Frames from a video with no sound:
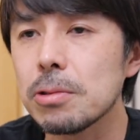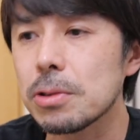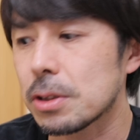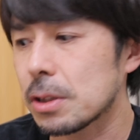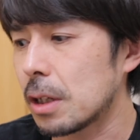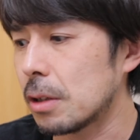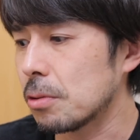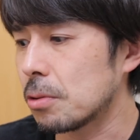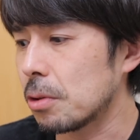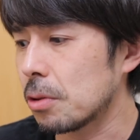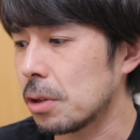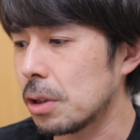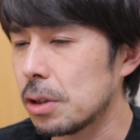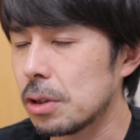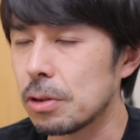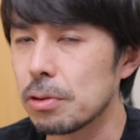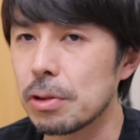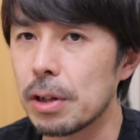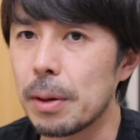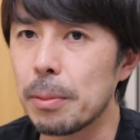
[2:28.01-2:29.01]
ンを使う時っ
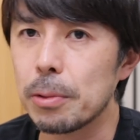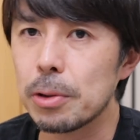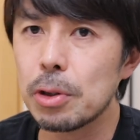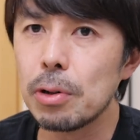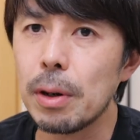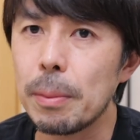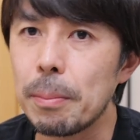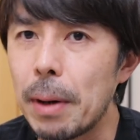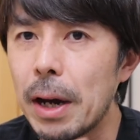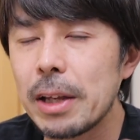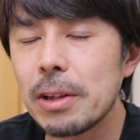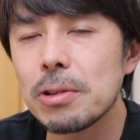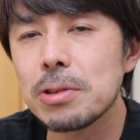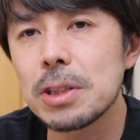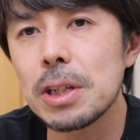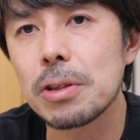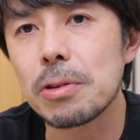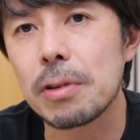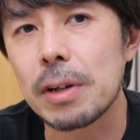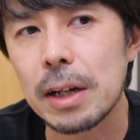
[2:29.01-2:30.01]
ていうのは、今日は
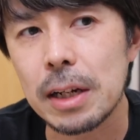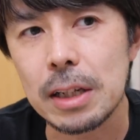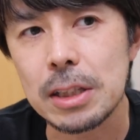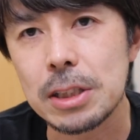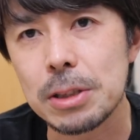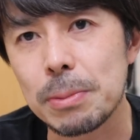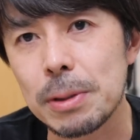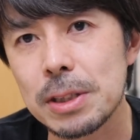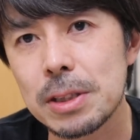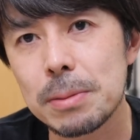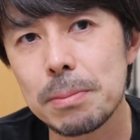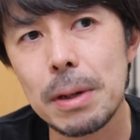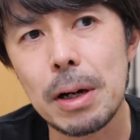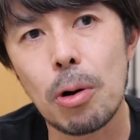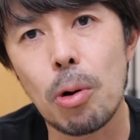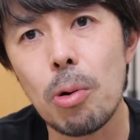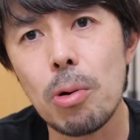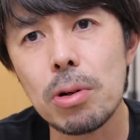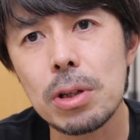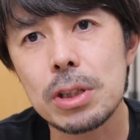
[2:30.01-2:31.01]
マインドセットの話します。
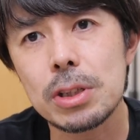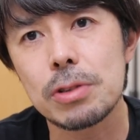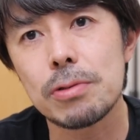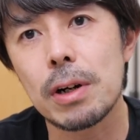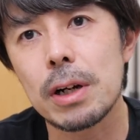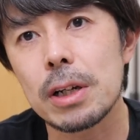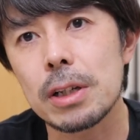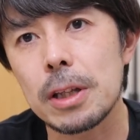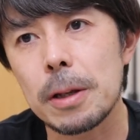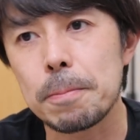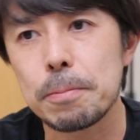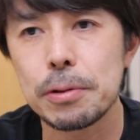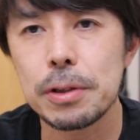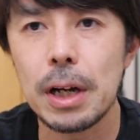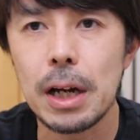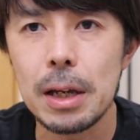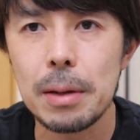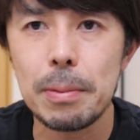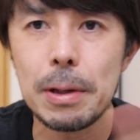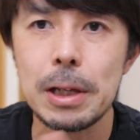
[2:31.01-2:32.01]
大きく分けて
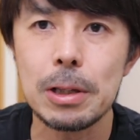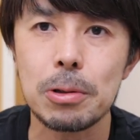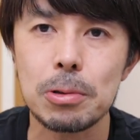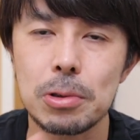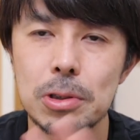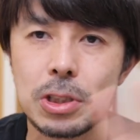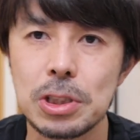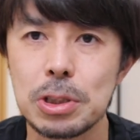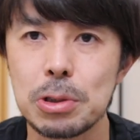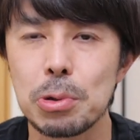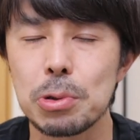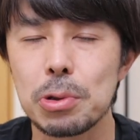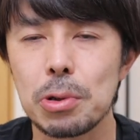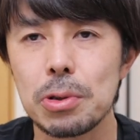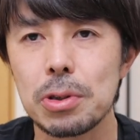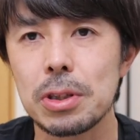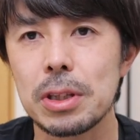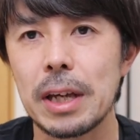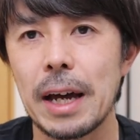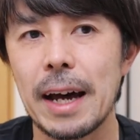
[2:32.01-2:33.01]
プライベートと仕
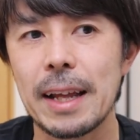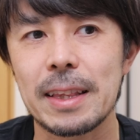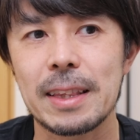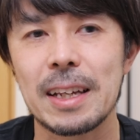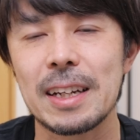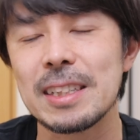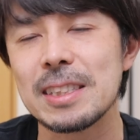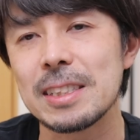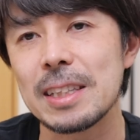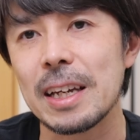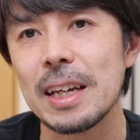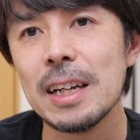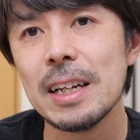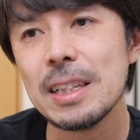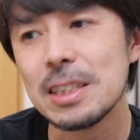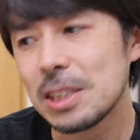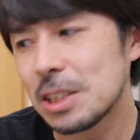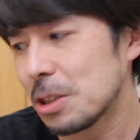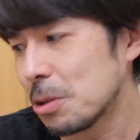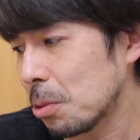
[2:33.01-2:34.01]
事ってあったりして、
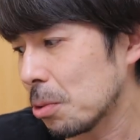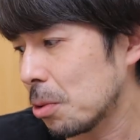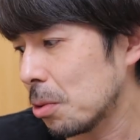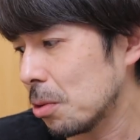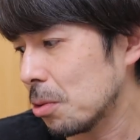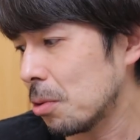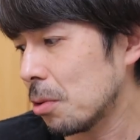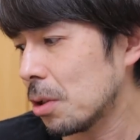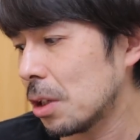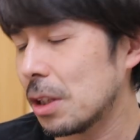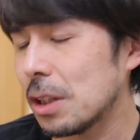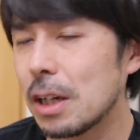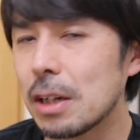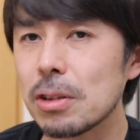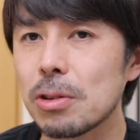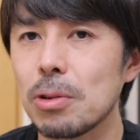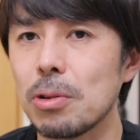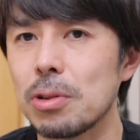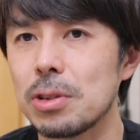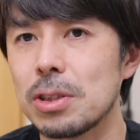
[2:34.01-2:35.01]
仕事の時になる
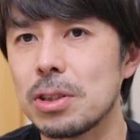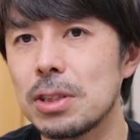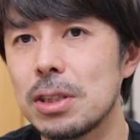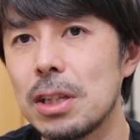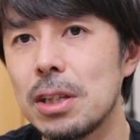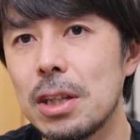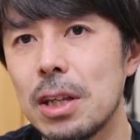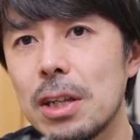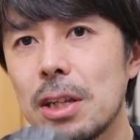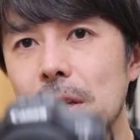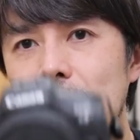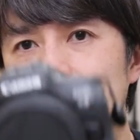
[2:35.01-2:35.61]
と必然的